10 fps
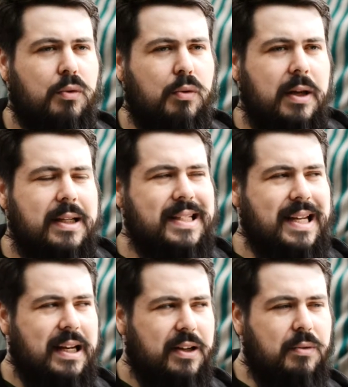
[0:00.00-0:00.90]
Google
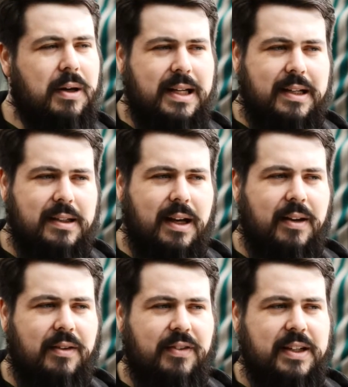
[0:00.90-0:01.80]
zeigt nur das
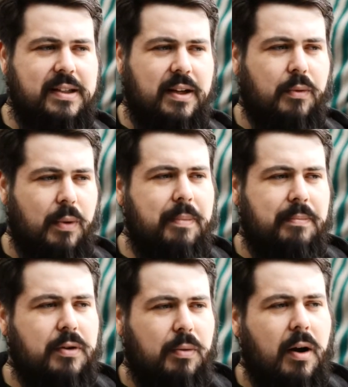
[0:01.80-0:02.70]
an, was ihr
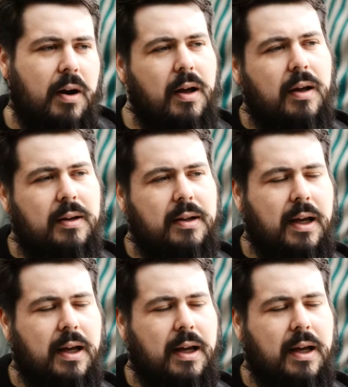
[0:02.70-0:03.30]
Webcrawler,